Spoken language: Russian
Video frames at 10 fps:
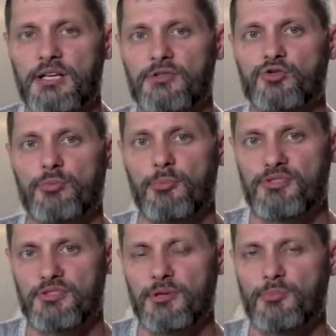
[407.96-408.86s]
и чтобы
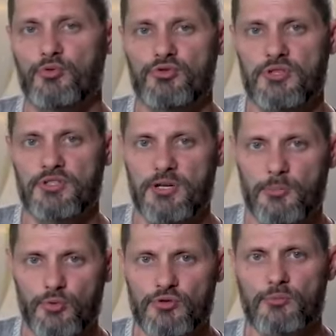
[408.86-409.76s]
посидеть полчаса за
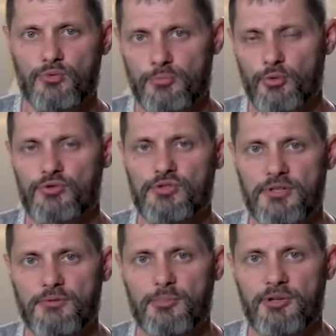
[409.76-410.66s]
компьютером, он
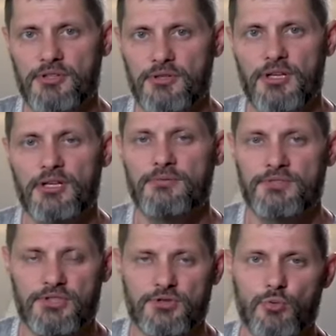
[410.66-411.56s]
полчаса выполнял
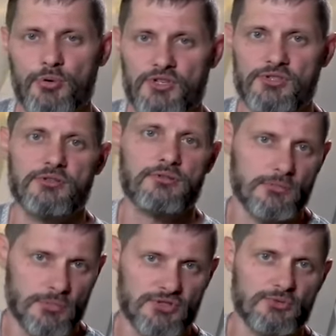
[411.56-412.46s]
физические упражнения.
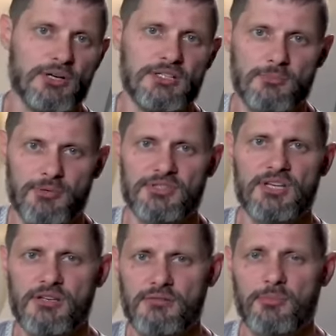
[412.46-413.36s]
Отжимания,
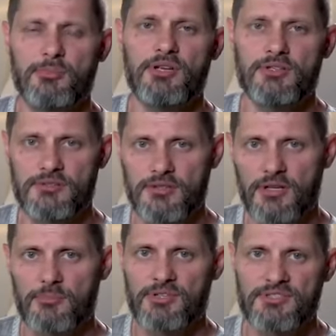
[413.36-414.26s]
подтягивания, пресс,
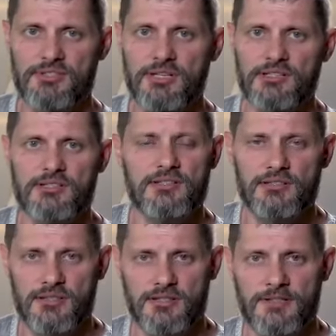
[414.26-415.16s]
приседания и
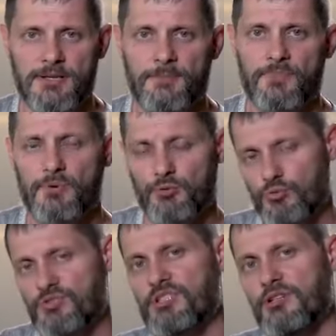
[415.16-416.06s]
так далее. Вот
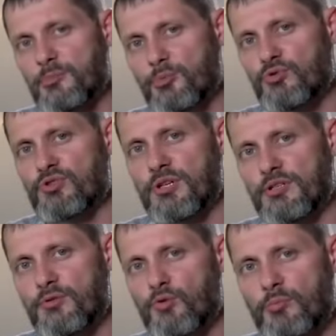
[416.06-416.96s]
он сделал полчаса этот